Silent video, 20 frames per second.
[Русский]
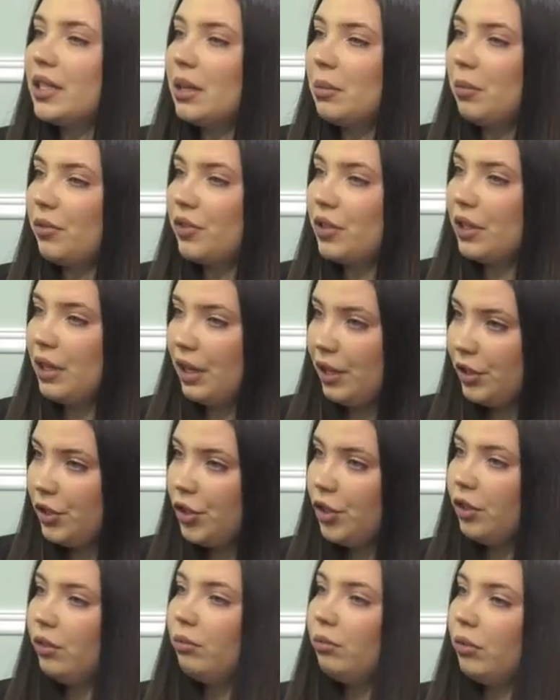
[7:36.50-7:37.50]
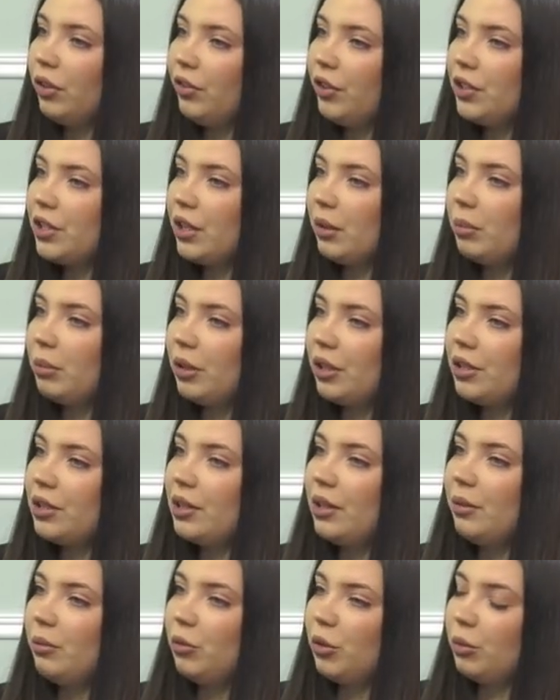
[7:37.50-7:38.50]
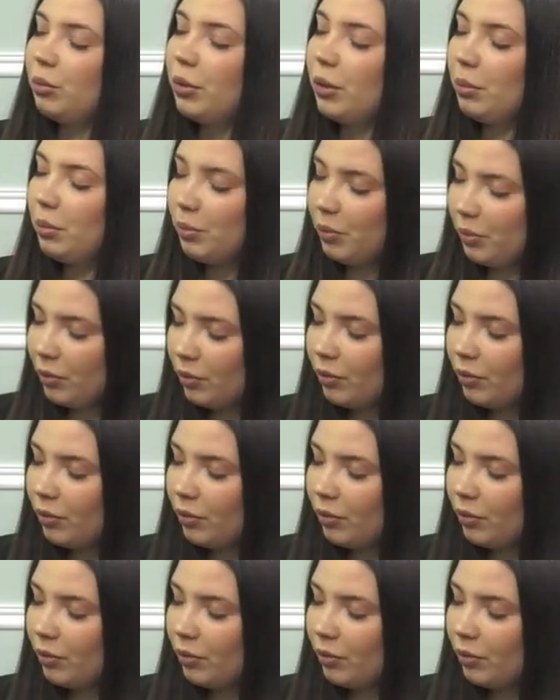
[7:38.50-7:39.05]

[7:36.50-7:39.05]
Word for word: тема встречи. Давайте определим. Мы будем